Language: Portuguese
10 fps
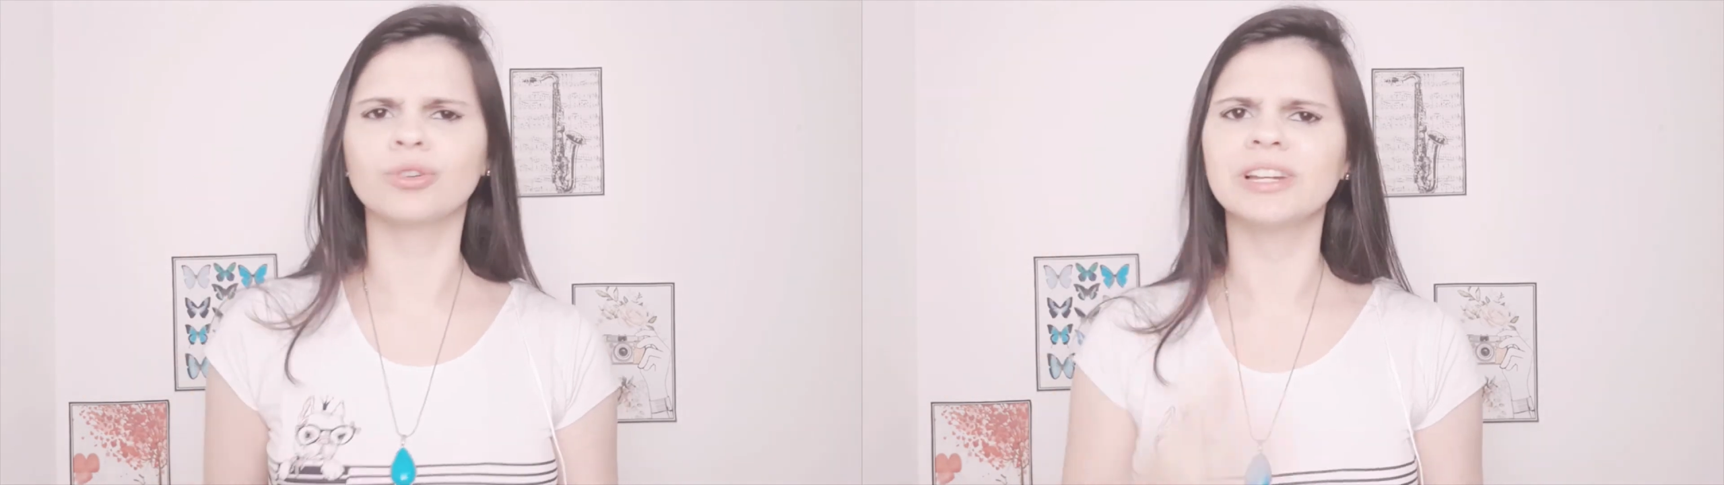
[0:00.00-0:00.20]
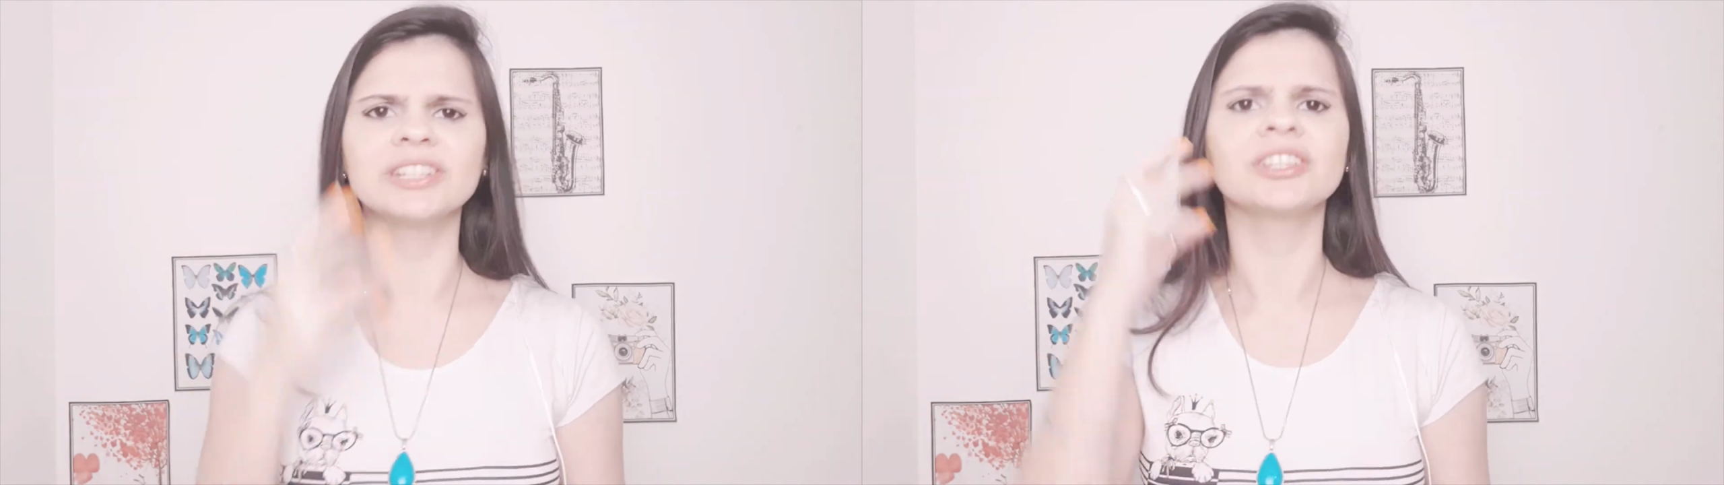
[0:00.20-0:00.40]

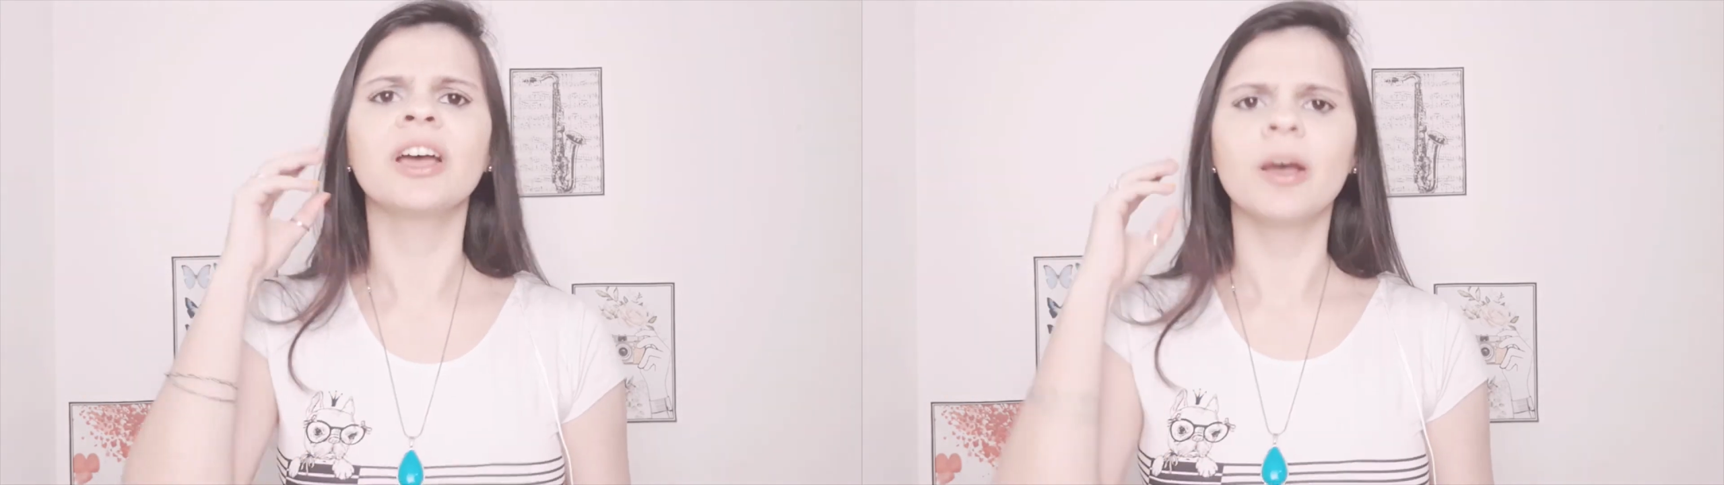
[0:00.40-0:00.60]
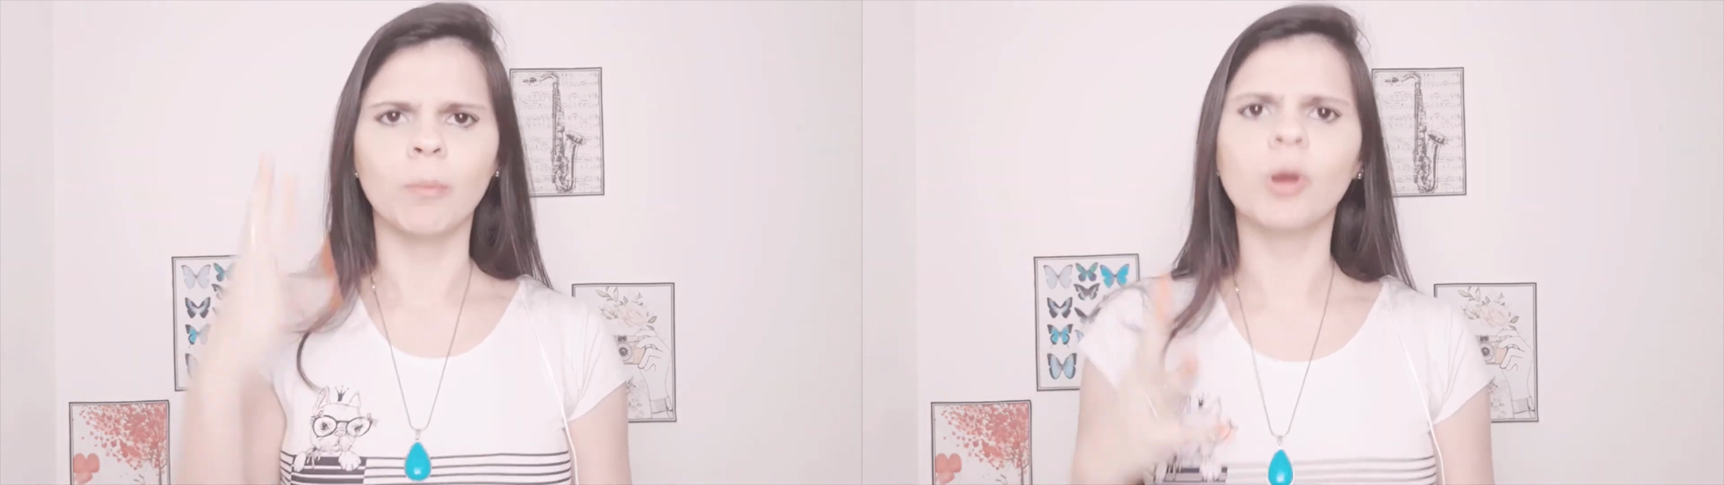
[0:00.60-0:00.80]
eles
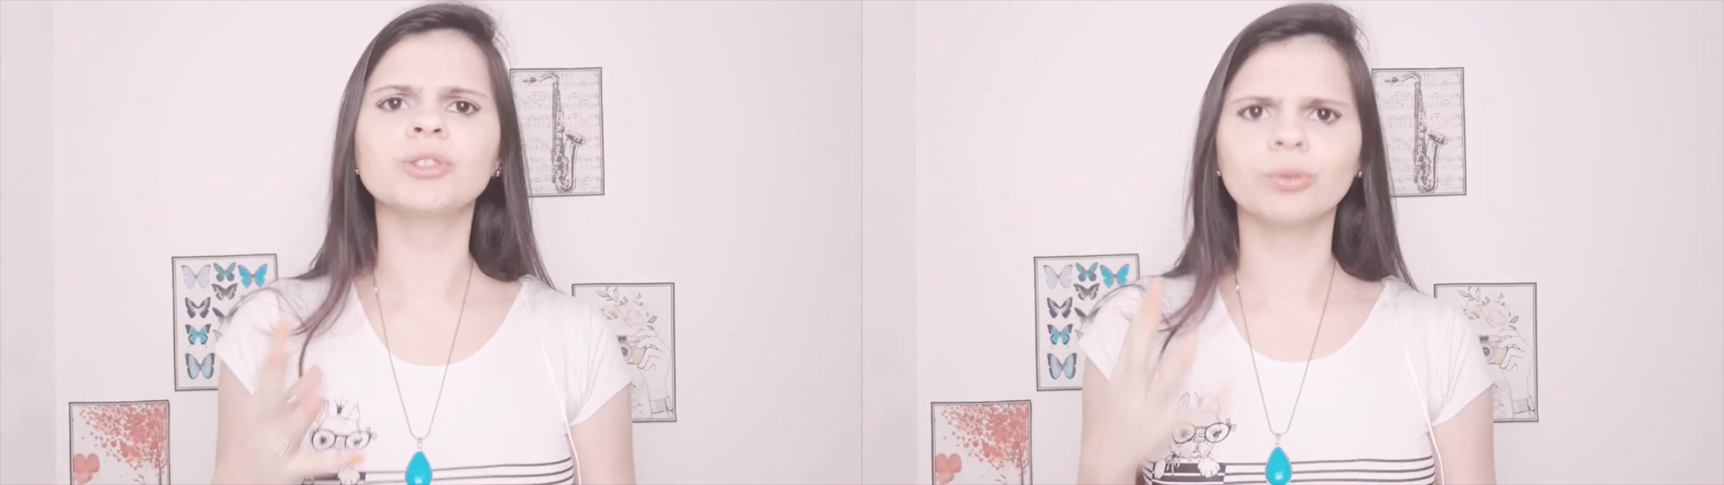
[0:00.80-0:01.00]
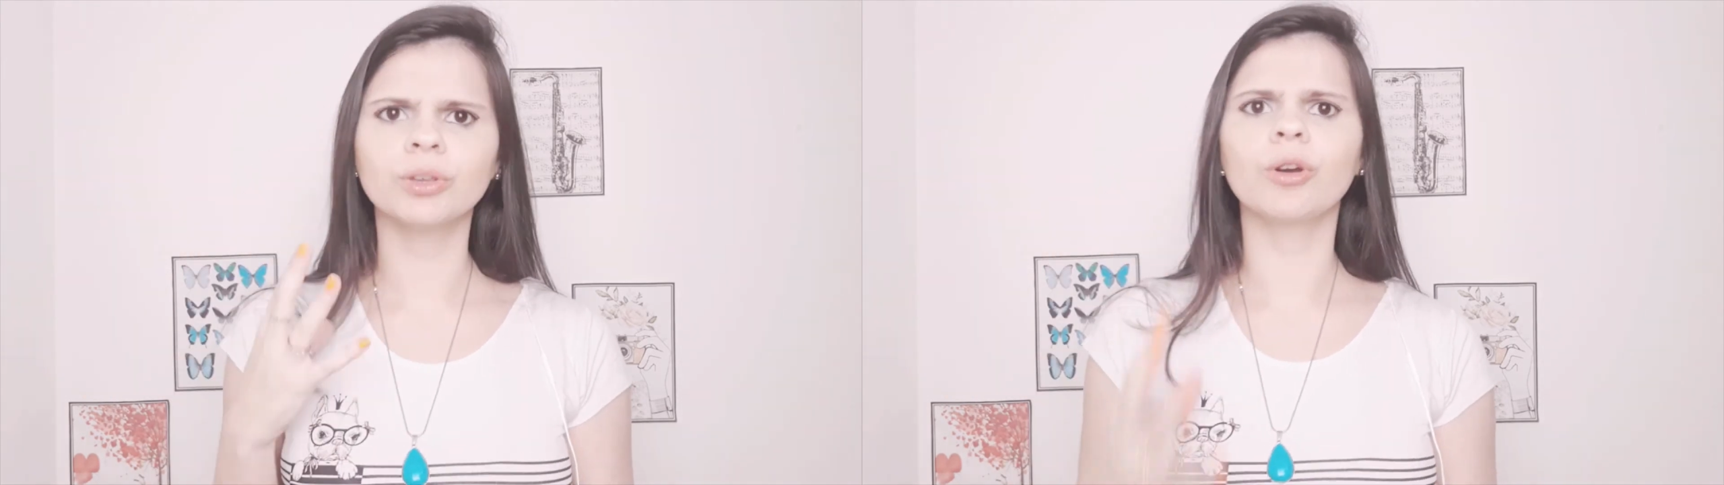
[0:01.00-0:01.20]

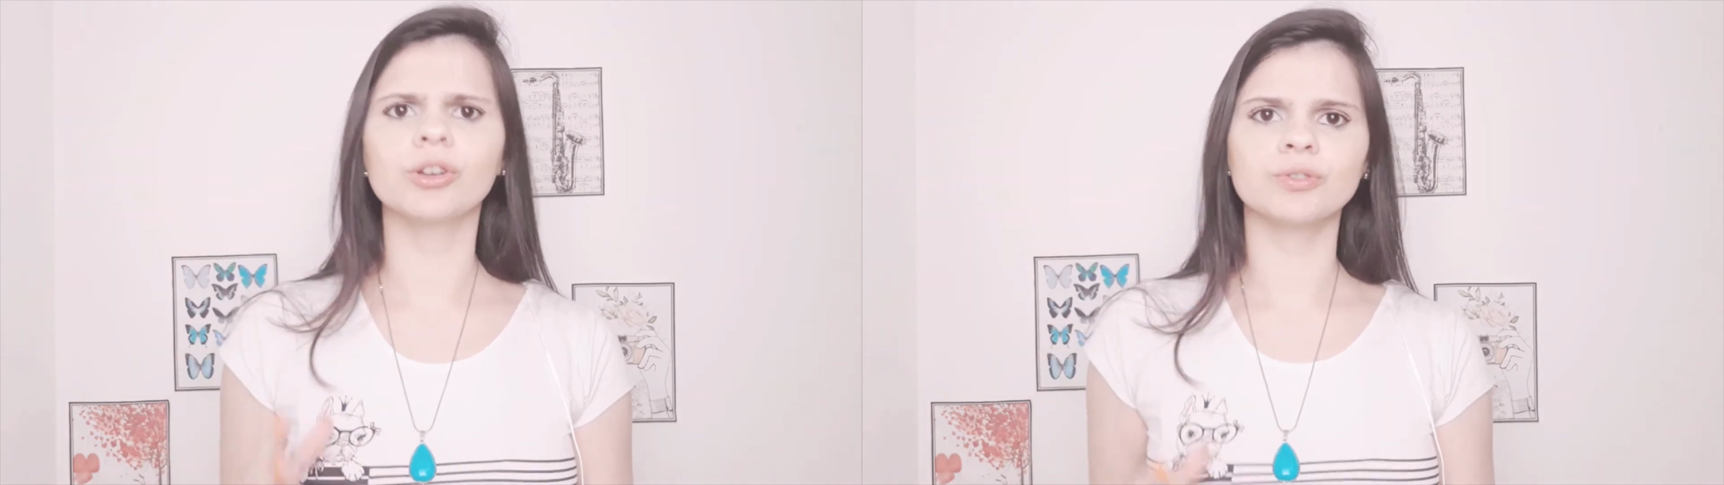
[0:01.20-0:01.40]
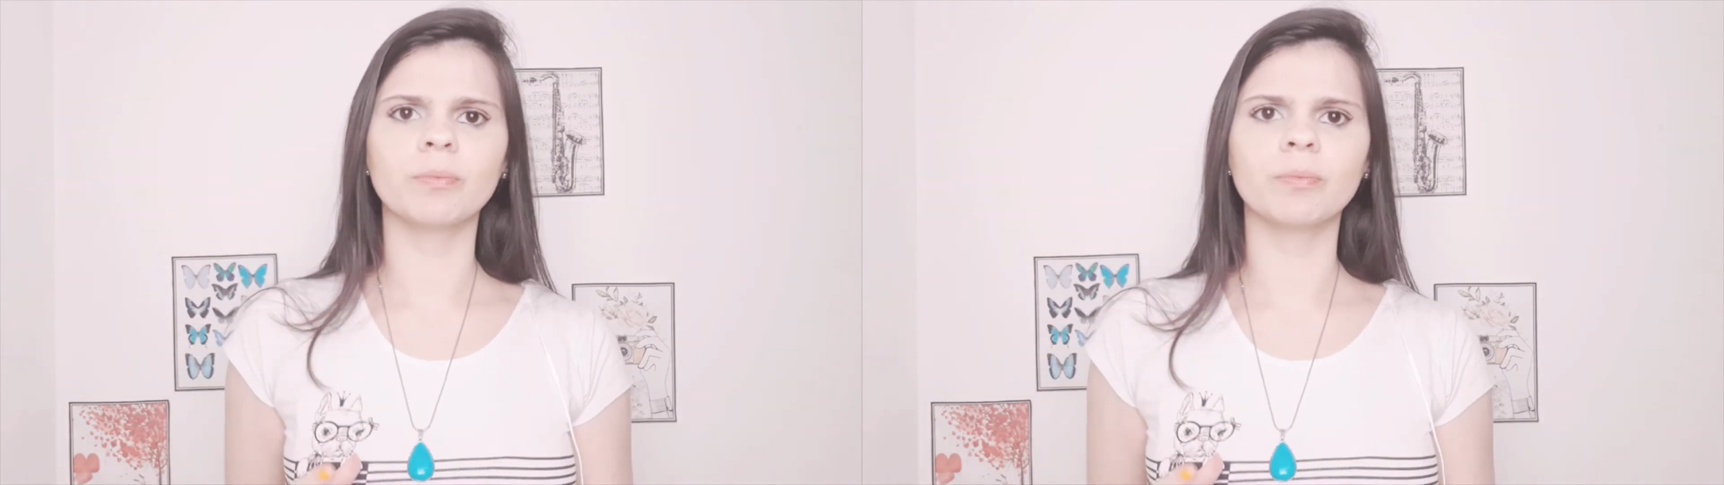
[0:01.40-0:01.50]
mostram que gostam